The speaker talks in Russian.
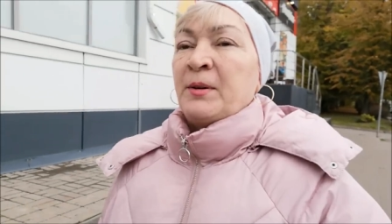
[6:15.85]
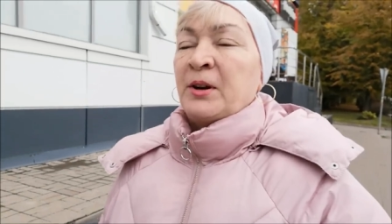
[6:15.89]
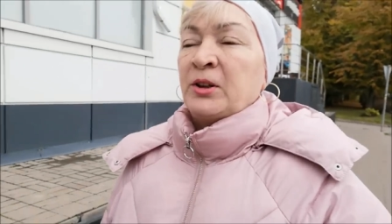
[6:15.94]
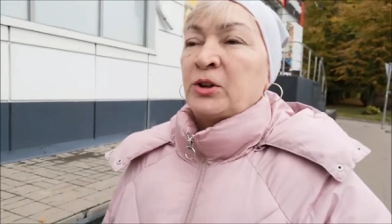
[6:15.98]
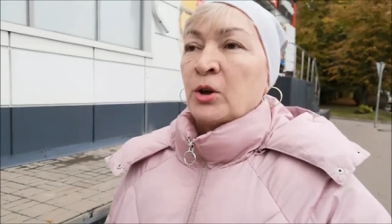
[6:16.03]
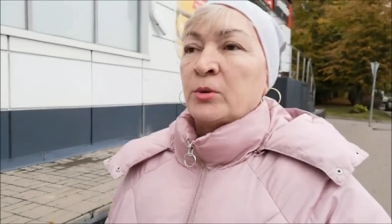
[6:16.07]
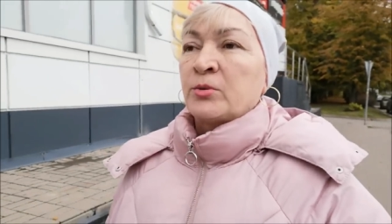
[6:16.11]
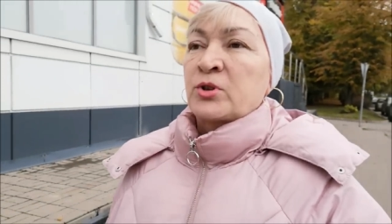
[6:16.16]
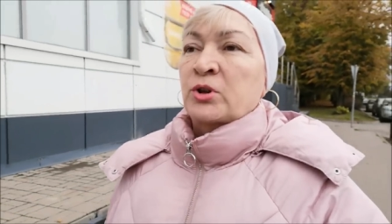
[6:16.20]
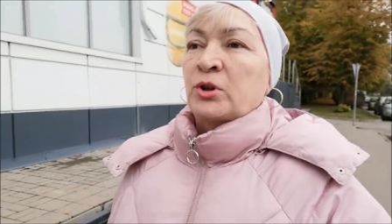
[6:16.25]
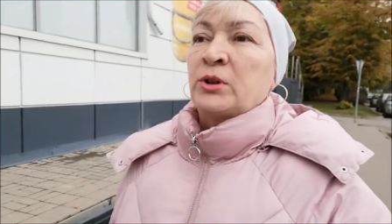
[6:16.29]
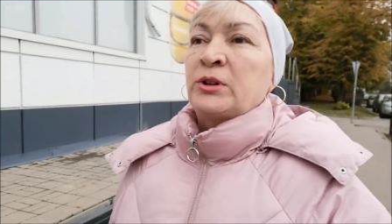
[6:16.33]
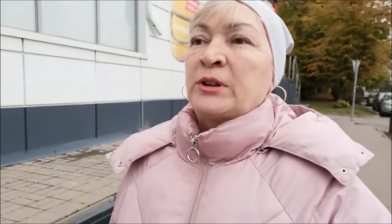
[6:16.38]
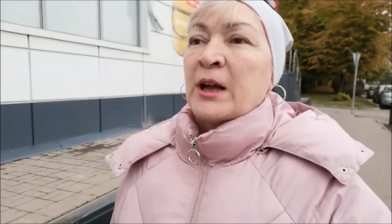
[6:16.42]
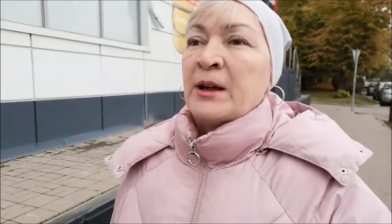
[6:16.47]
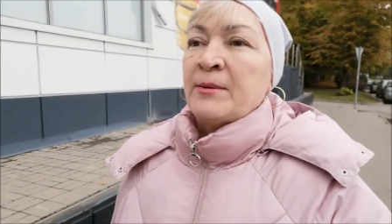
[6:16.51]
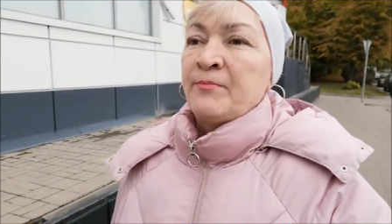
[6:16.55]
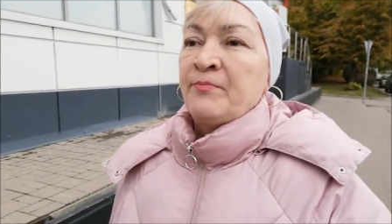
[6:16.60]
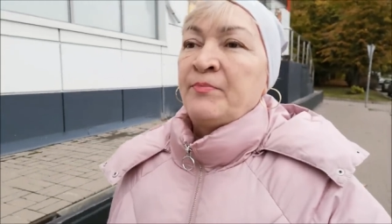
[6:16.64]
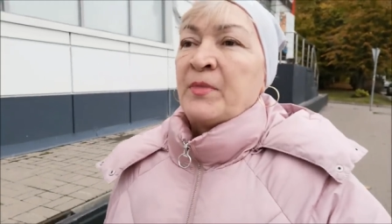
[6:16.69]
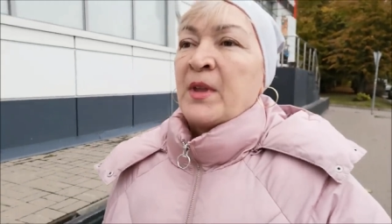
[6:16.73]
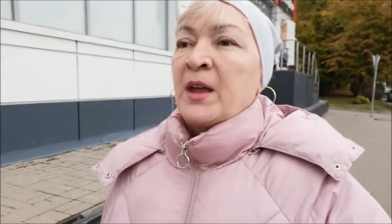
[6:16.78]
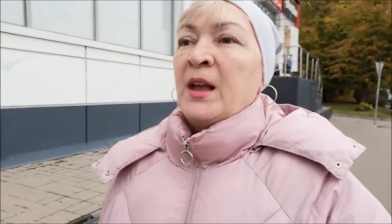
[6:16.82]
При том, что
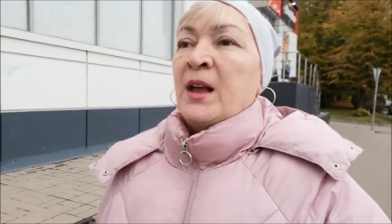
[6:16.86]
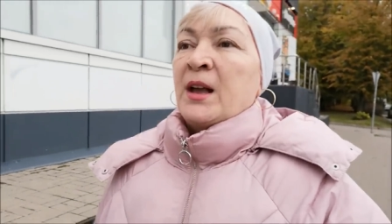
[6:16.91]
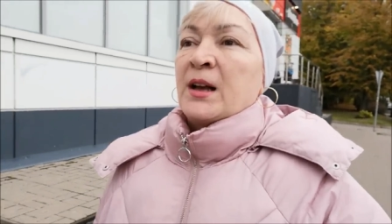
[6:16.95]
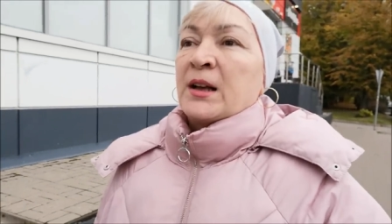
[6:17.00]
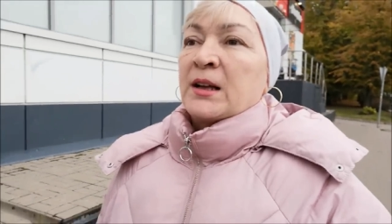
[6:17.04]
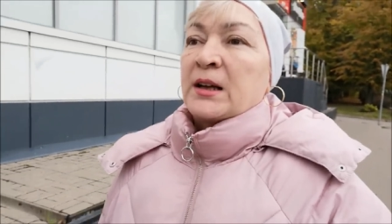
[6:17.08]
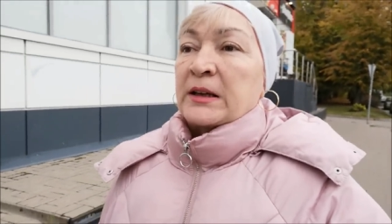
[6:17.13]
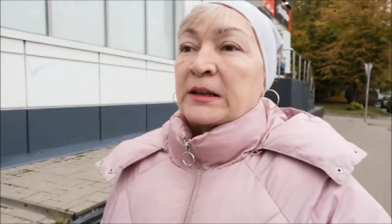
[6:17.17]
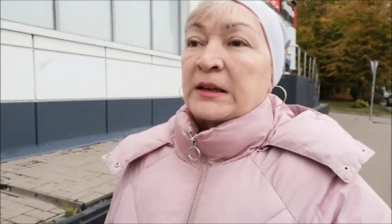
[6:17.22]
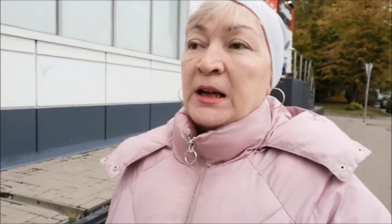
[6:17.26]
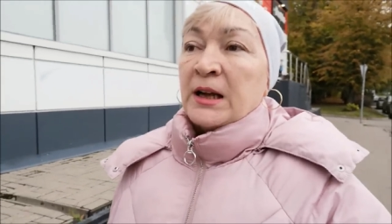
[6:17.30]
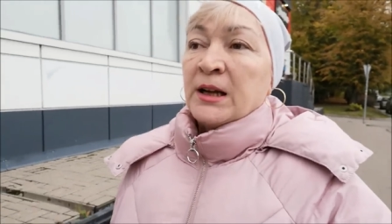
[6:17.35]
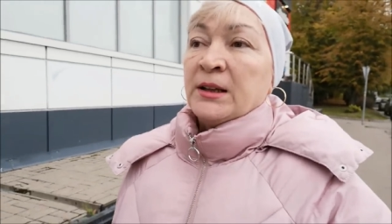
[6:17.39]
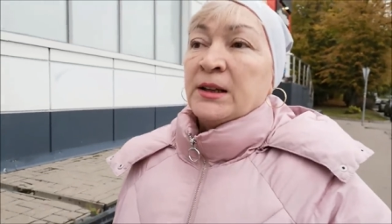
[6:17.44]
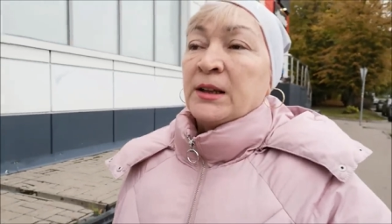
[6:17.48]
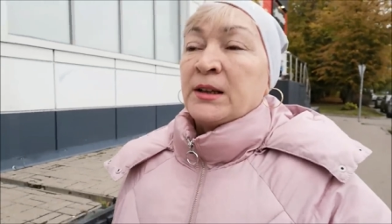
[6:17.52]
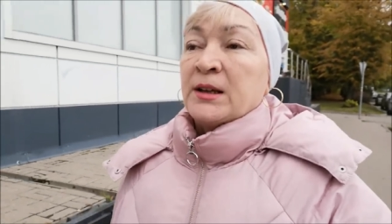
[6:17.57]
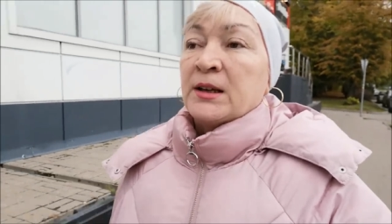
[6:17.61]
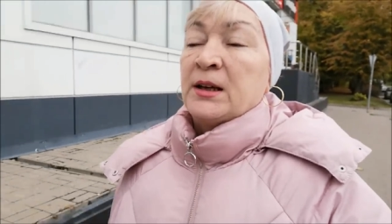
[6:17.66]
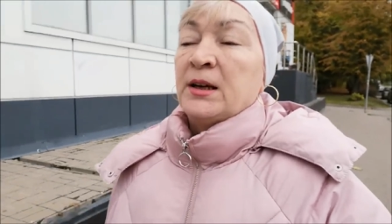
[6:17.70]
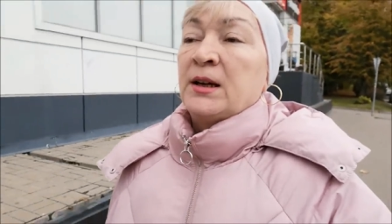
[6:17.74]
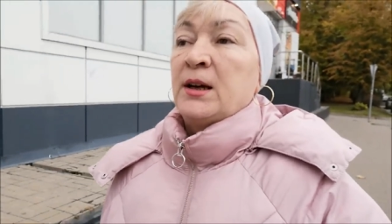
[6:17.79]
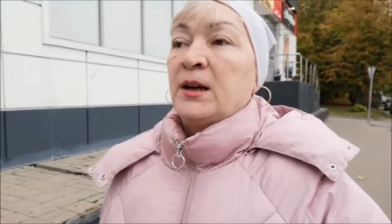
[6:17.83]
там
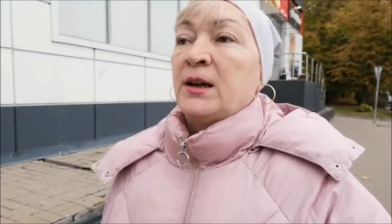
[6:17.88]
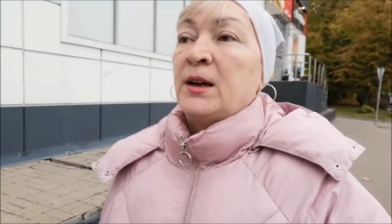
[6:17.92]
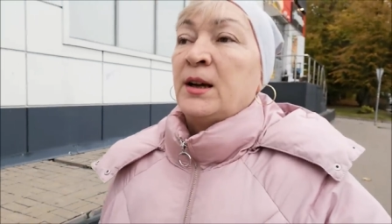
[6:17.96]
краны